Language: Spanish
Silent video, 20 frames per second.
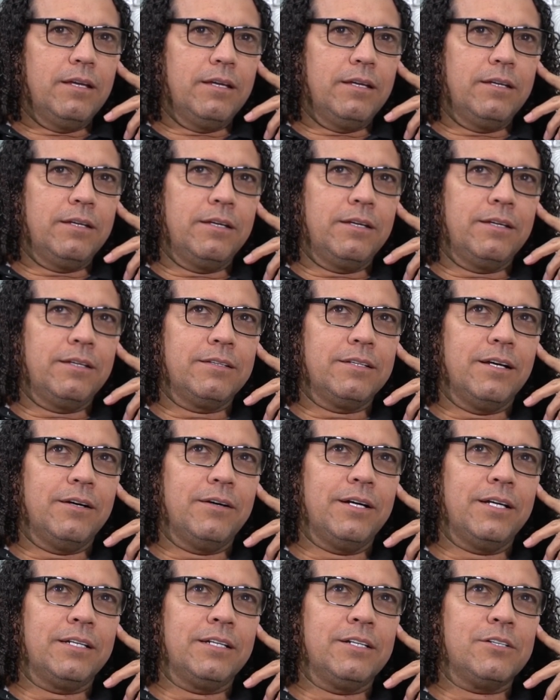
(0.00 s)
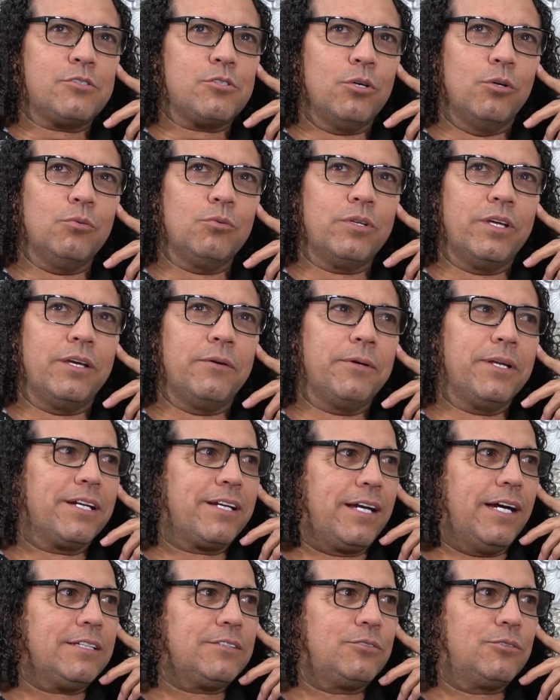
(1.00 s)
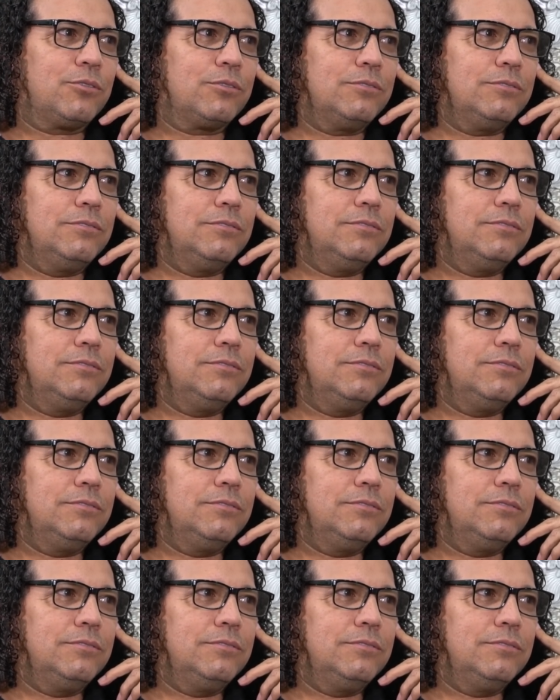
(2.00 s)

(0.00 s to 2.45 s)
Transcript: Eh, daban el show de Ver Castro.